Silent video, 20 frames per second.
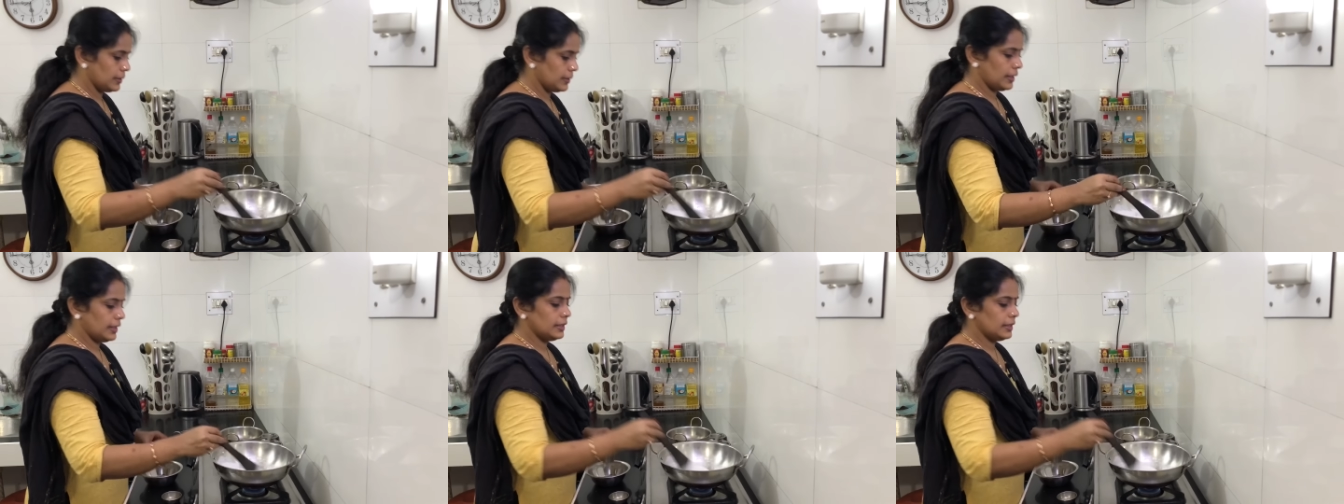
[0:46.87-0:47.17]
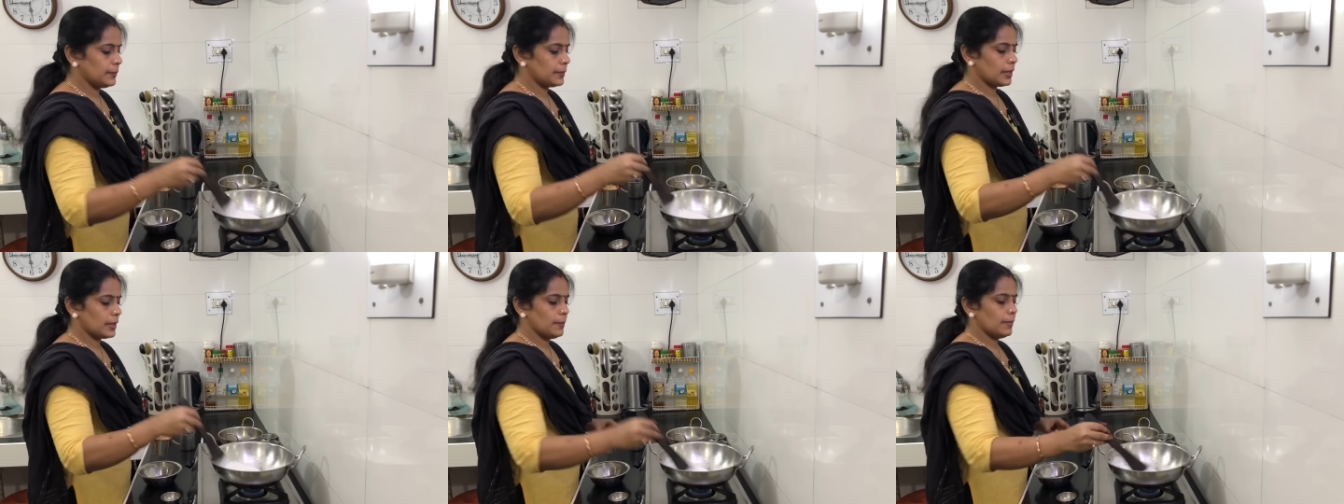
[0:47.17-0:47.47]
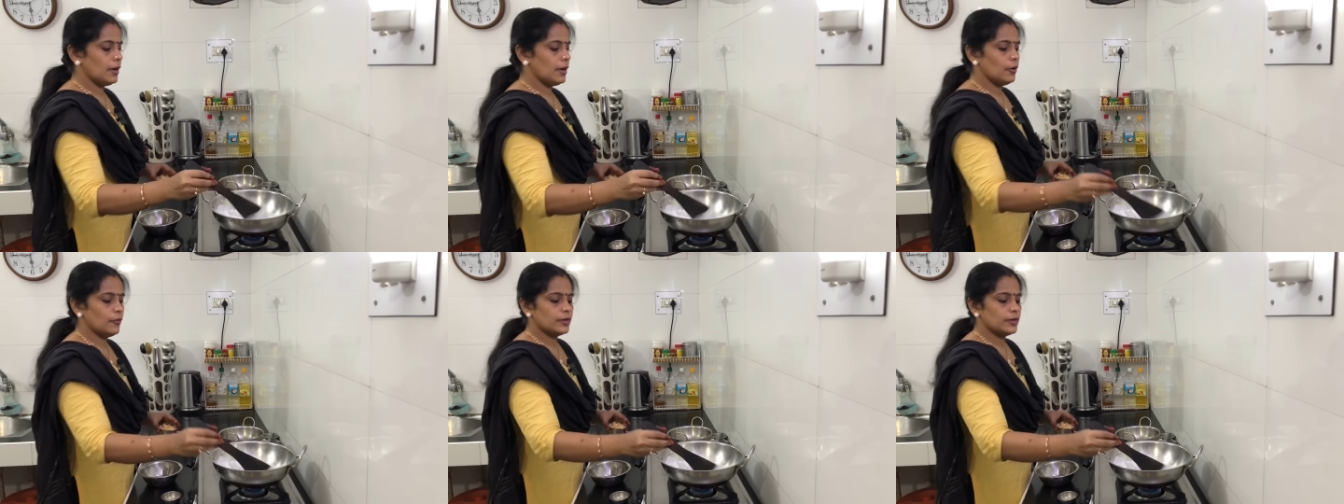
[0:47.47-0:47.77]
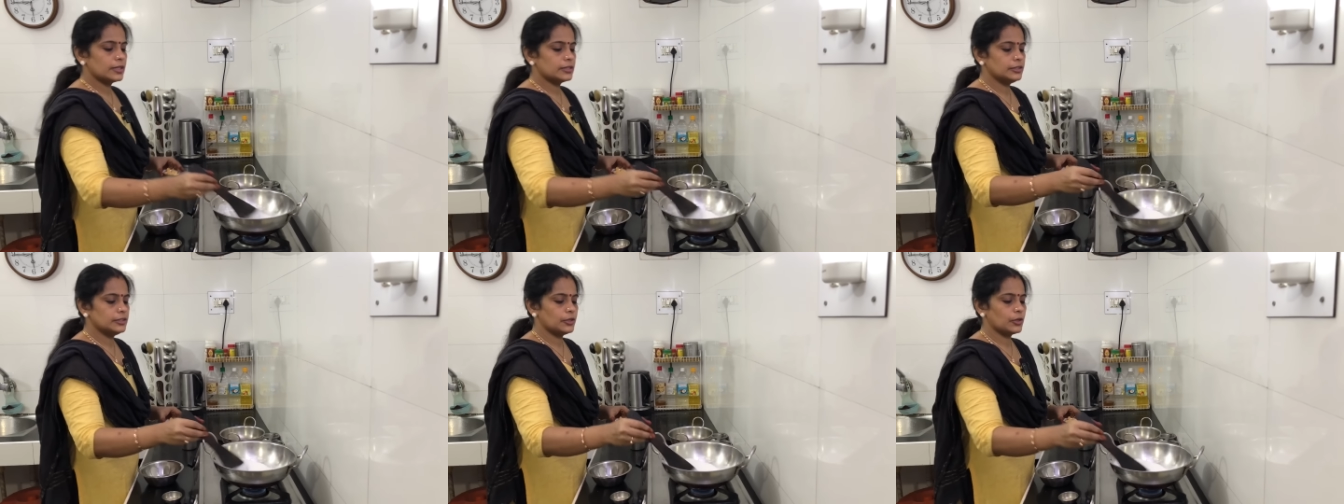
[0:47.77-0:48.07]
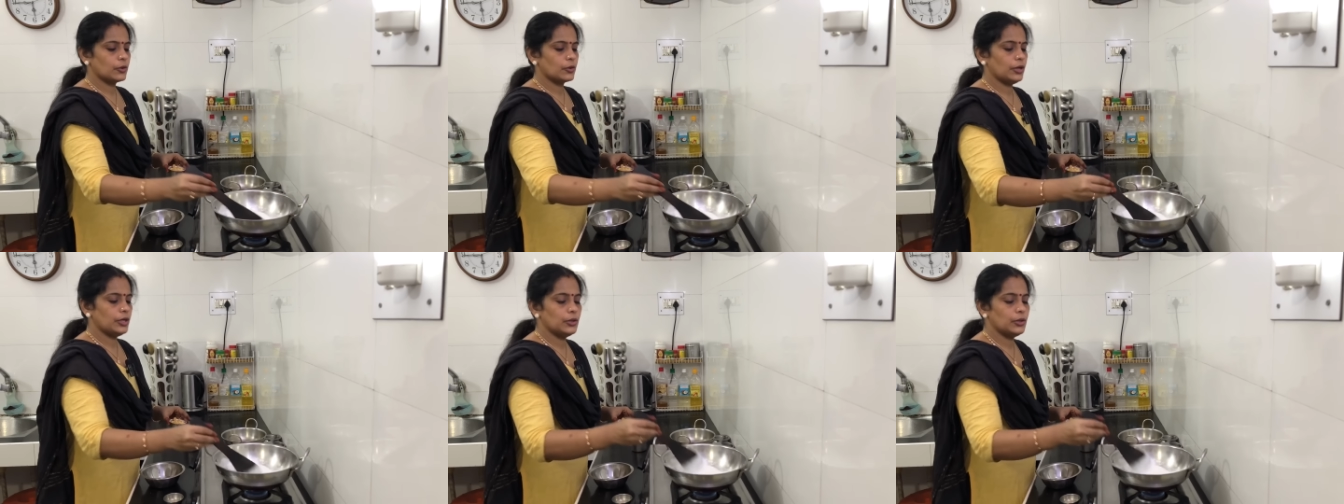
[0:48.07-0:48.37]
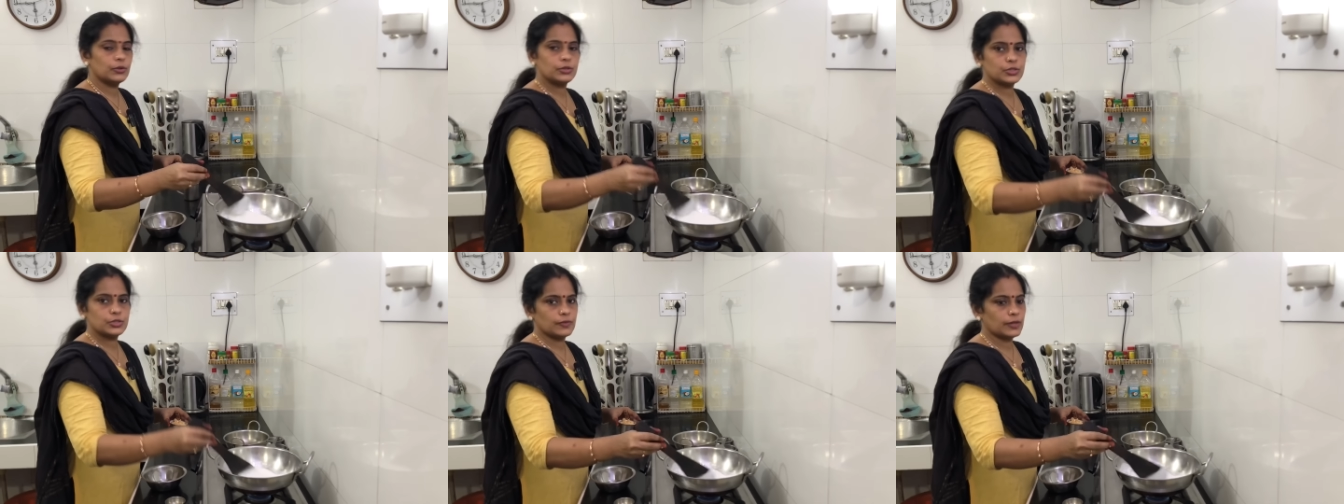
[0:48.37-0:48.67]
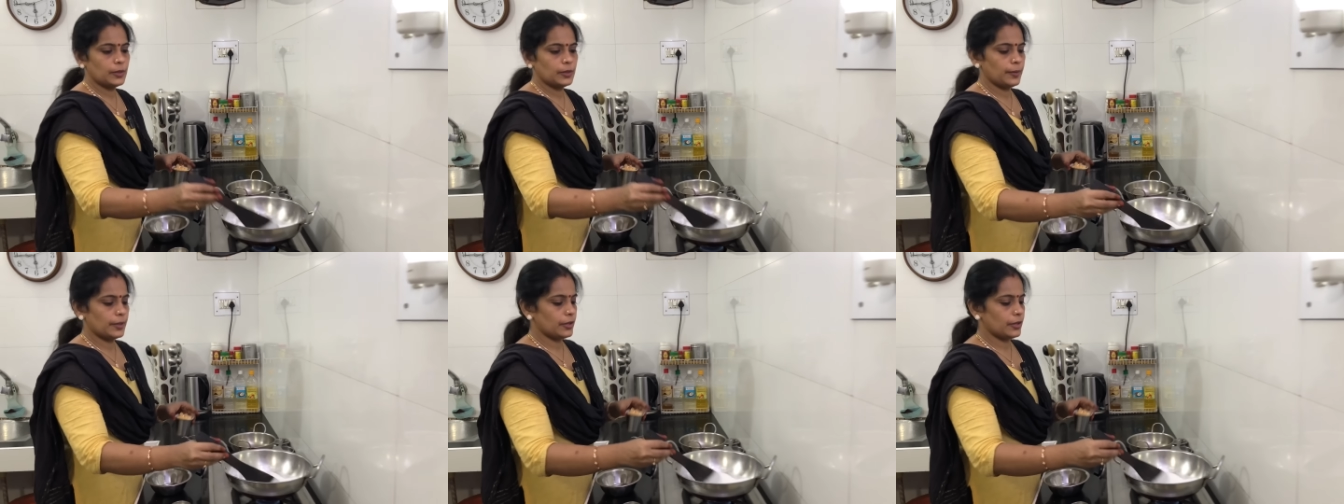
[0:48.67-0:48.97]
பாருங்கள் இந்த பக்கம் மாவு வறுத்துன்னு இருக்கோம் இன்னும் கொஞ்சம்
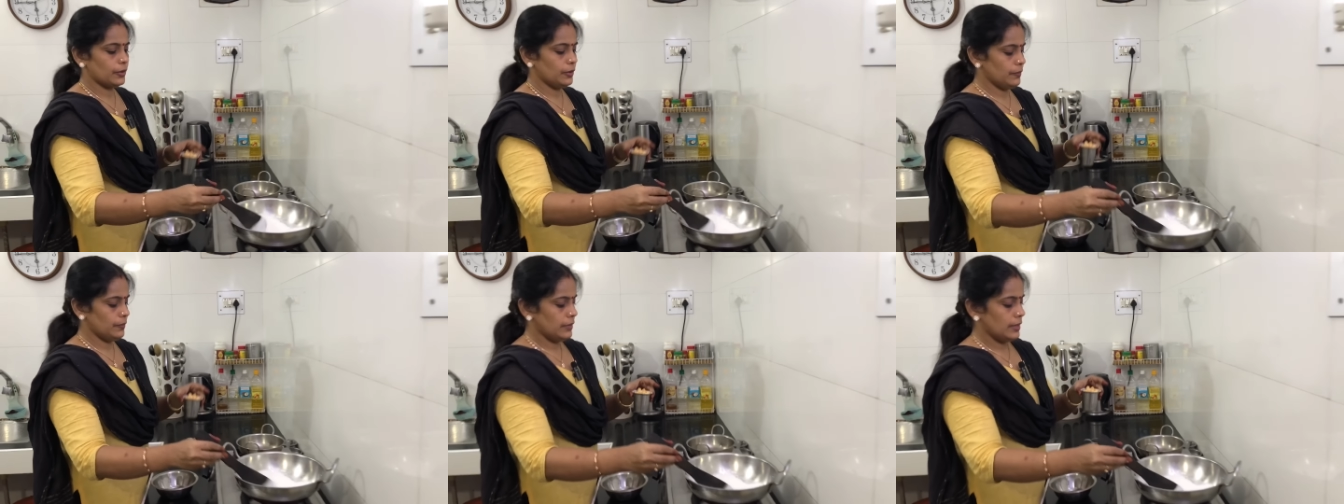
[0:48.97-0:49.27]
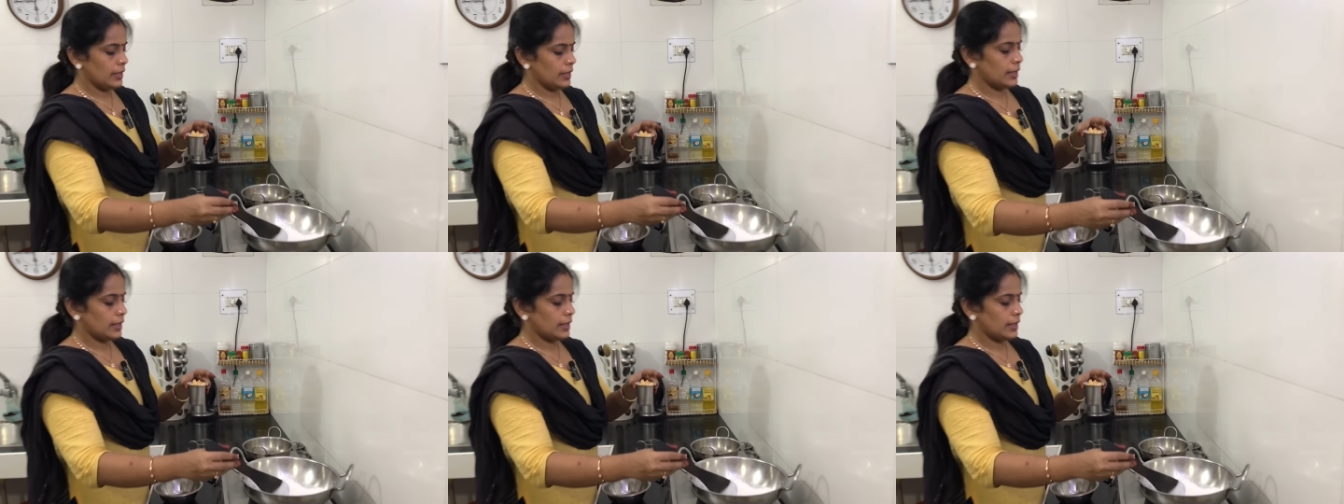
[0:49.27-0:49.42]
வறுபடணும்